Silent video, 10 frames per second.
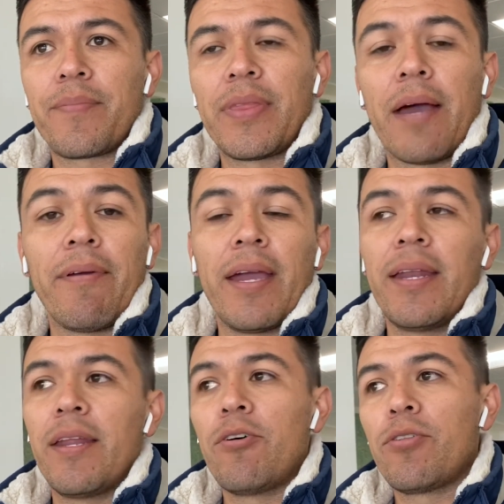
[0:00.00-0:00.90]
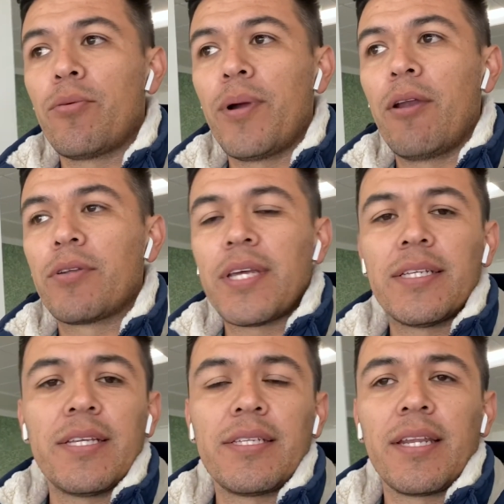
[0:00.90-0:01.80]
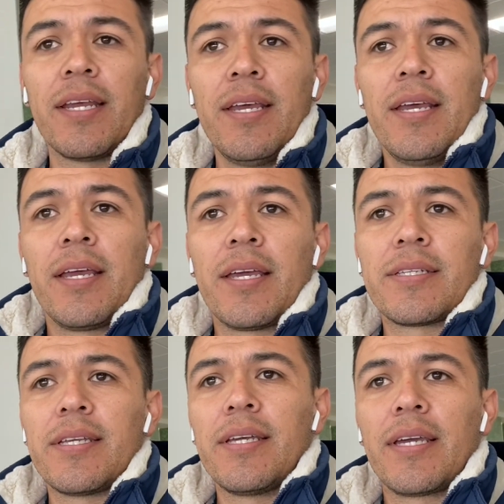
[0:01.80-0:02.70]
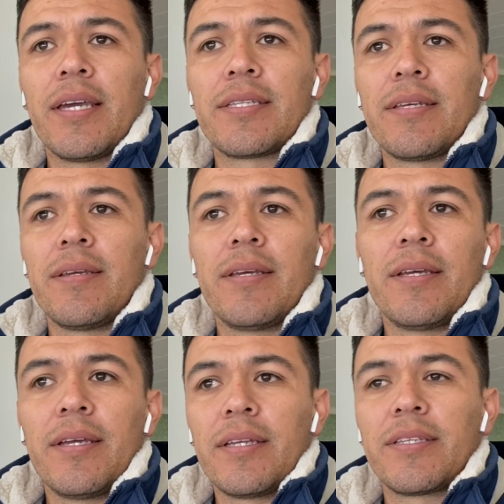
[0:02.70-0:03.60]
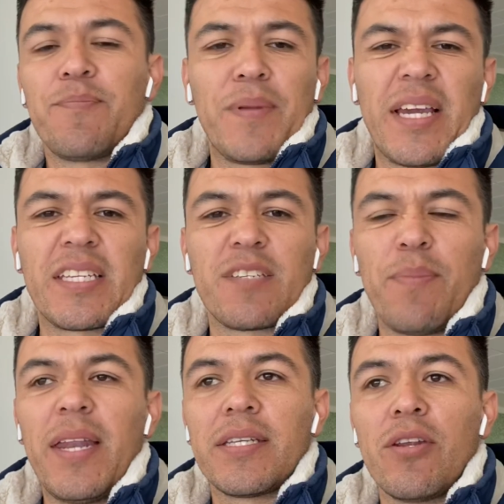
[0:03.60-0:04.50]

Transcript: naveguen en otro vuelo. O sea, es decir, que se, que se, se espere.